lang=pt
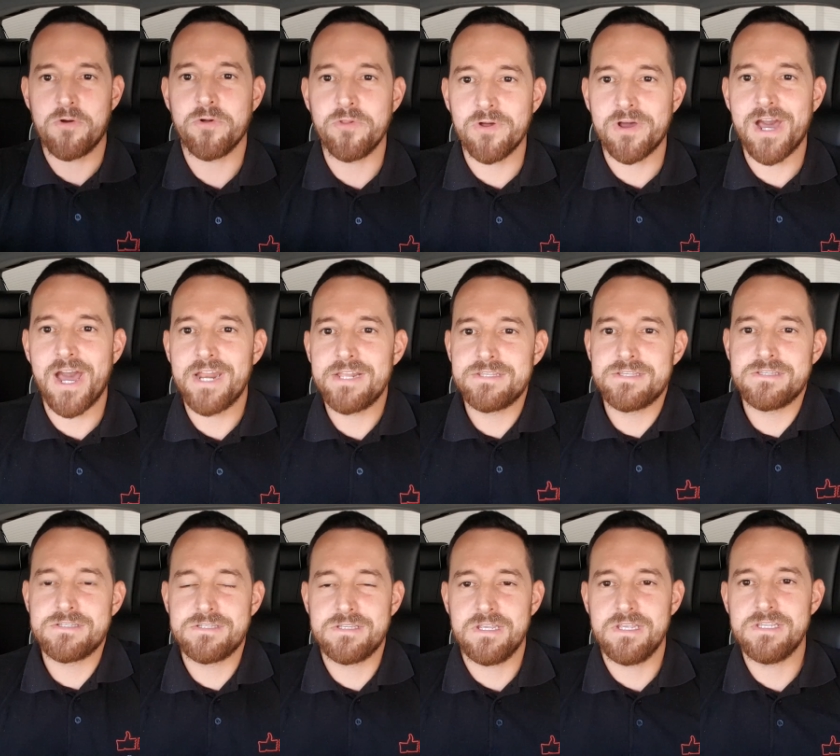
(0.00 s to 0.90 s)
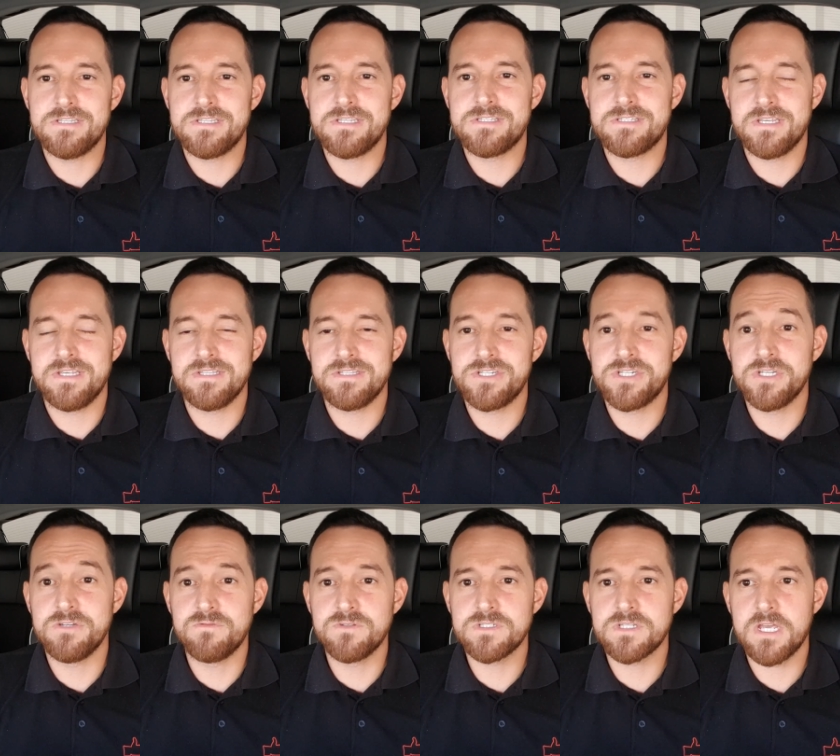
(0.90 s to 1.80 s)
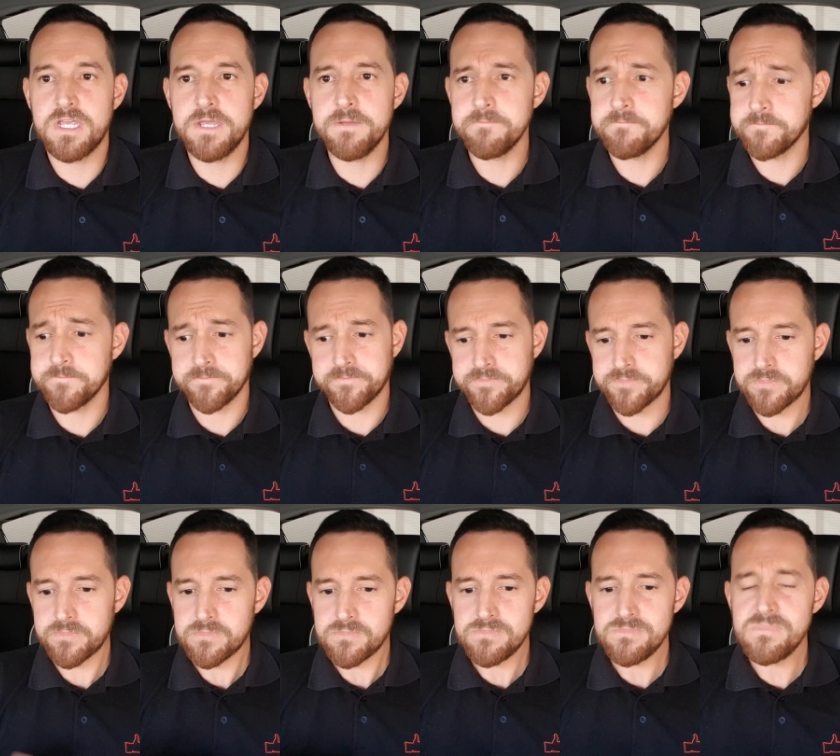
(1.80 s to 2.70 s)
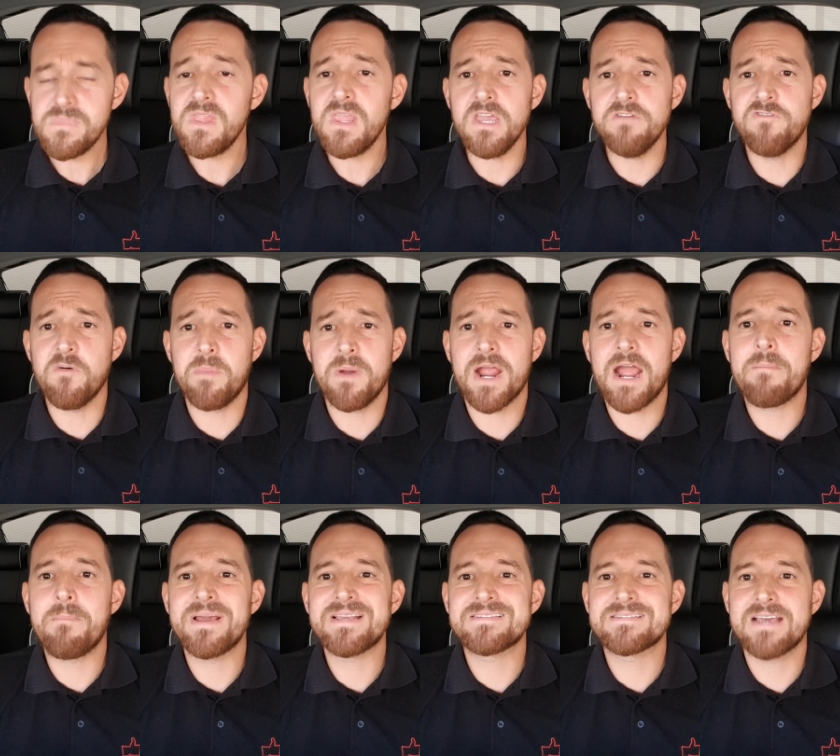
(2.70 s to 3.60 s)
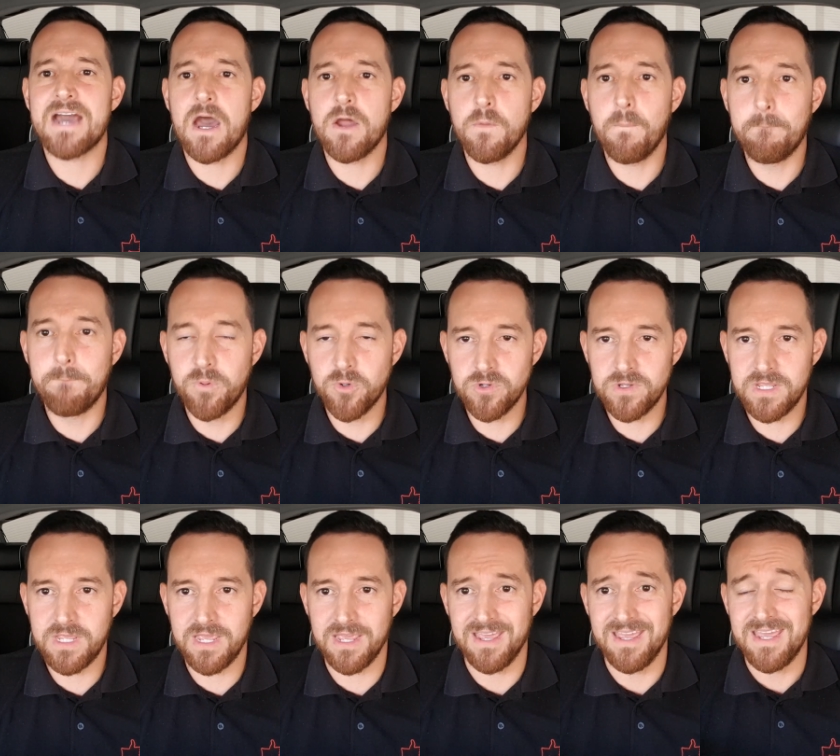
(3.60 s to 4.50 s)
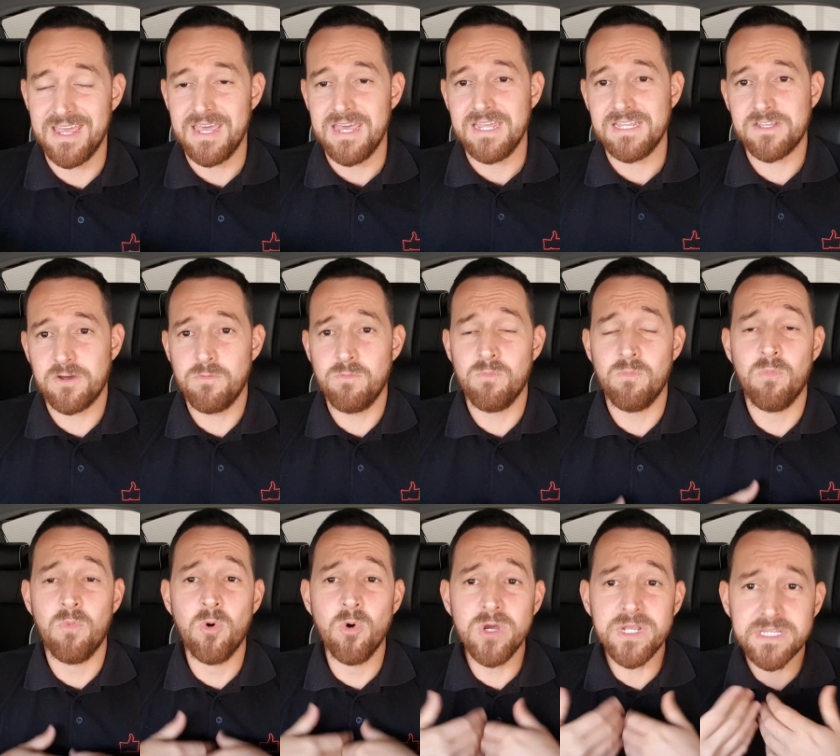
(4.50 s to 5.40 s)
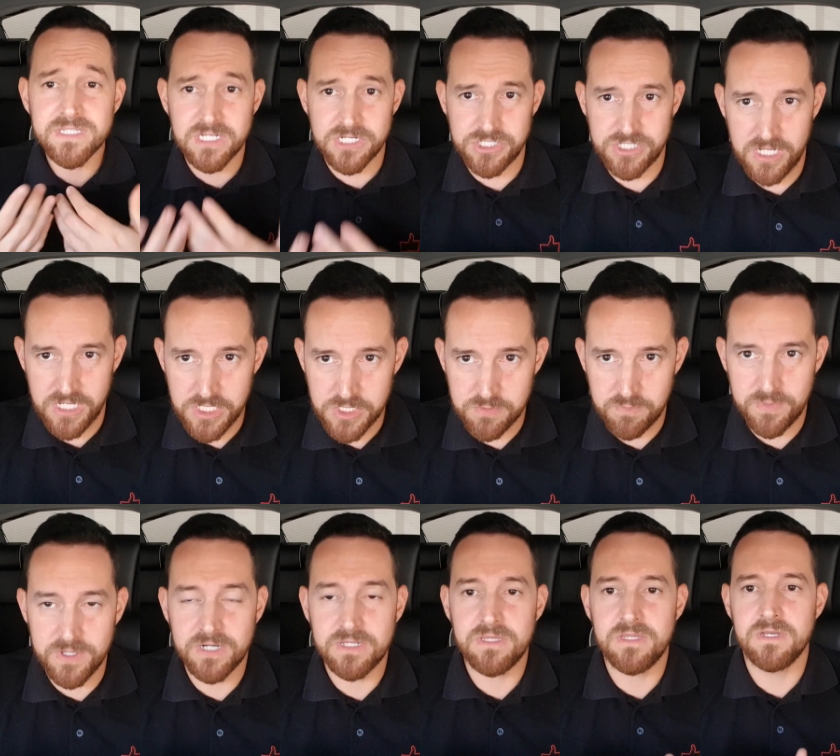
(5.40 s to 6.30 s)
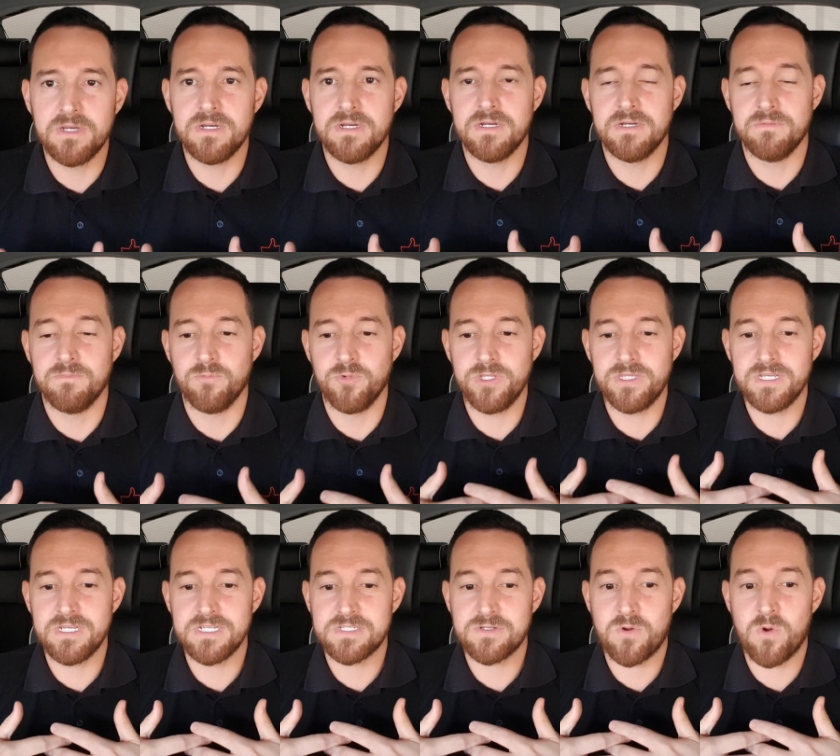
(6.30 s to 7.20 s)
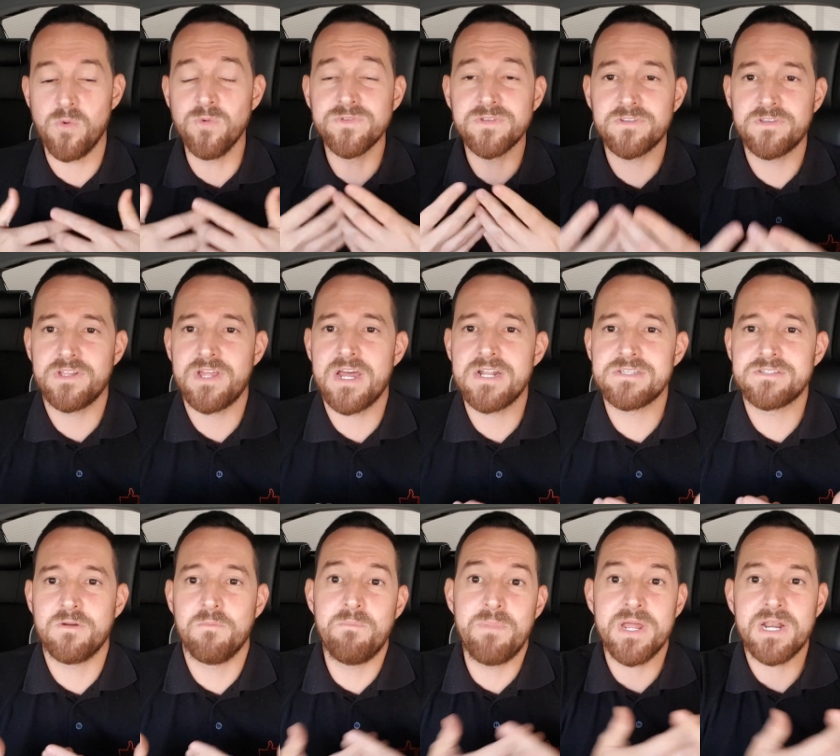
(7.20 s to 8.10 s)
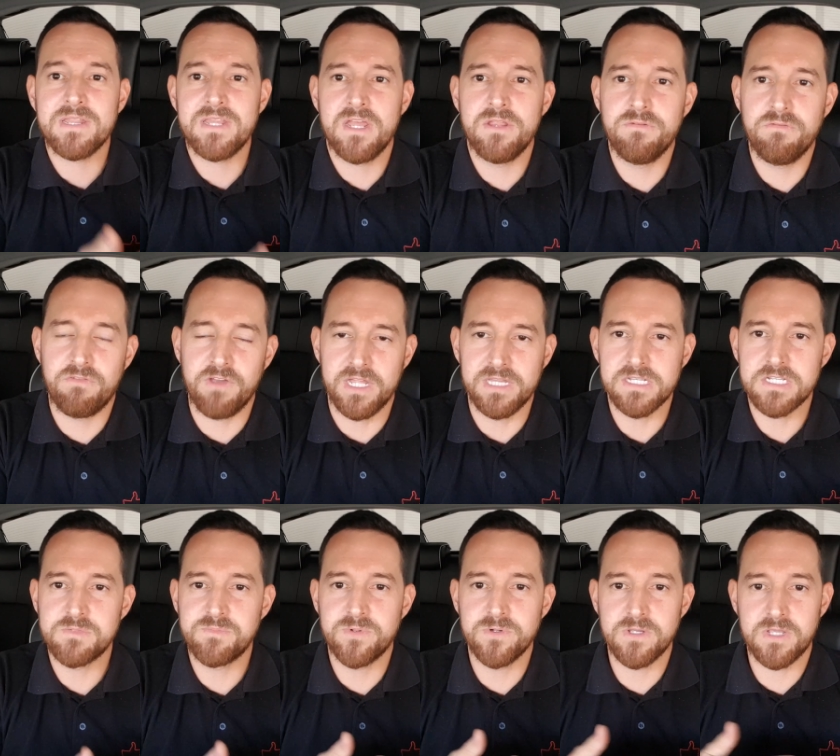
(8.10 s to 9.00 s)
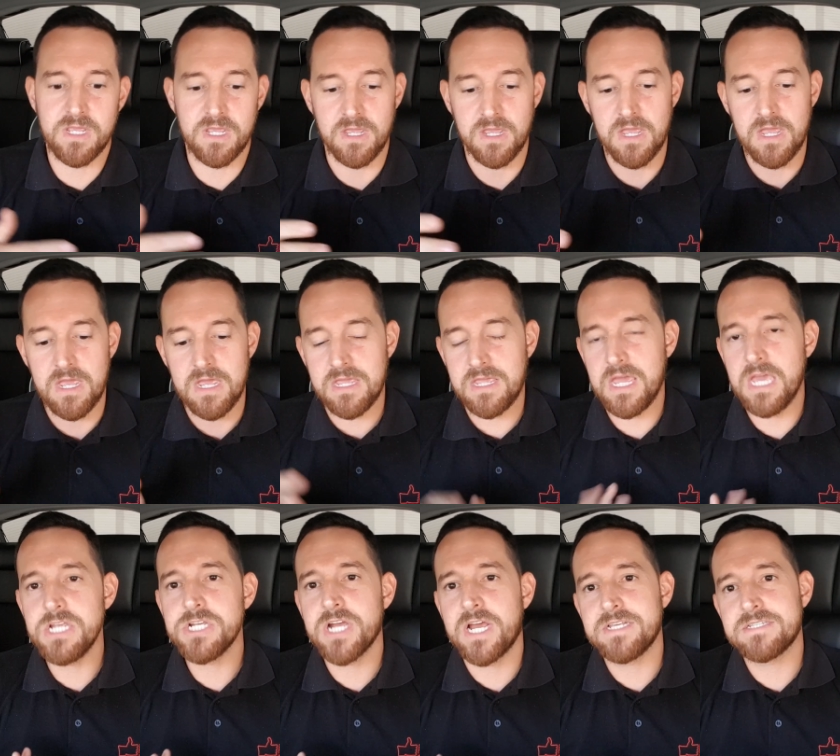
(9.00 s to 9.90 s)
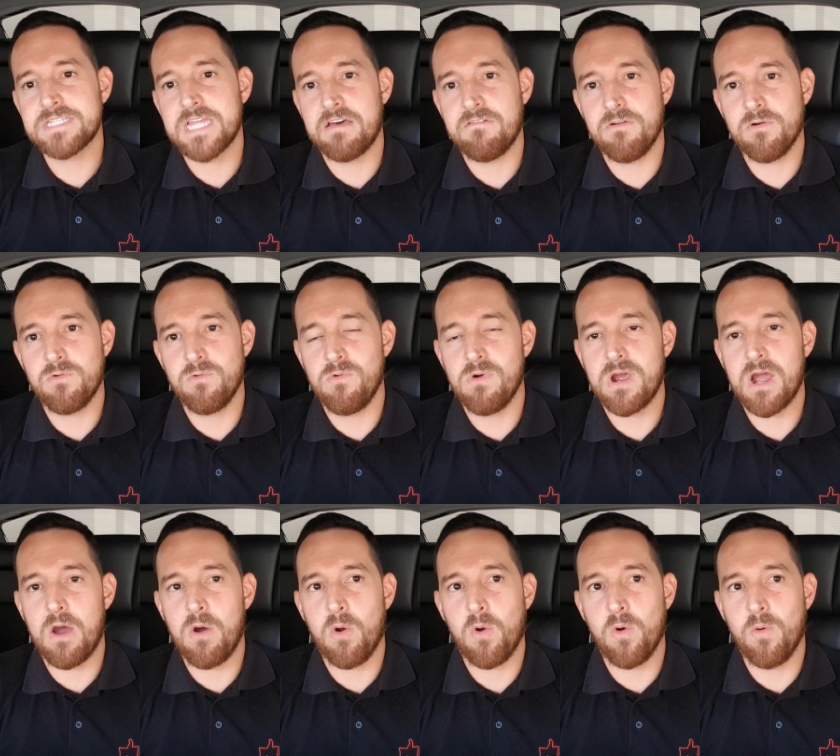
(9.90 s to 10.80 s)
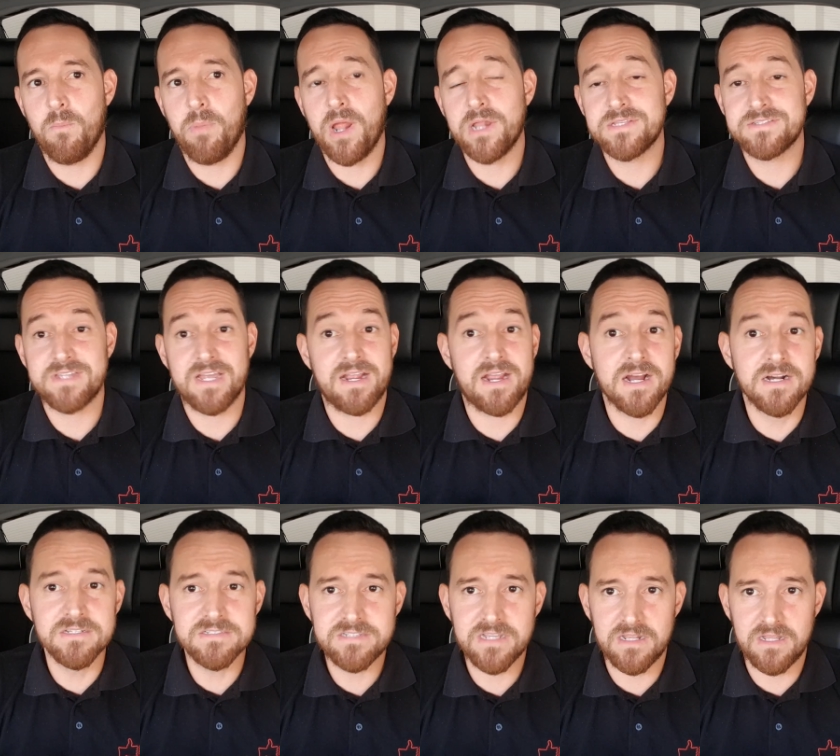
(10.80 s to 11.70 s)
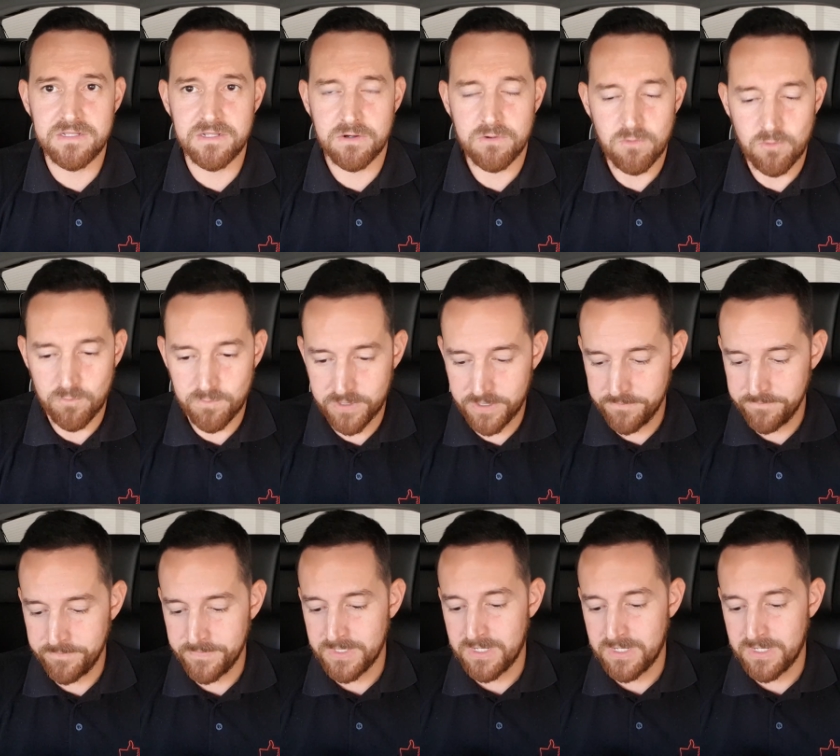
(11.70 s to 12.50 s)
colocar esses, esses incentivos aí. Vou pagar mais caro por quê? Então, muita gente, ah, muitas concessionárias estão perdendo vendas porque quem já estava com o carro comprado está cancelando a compra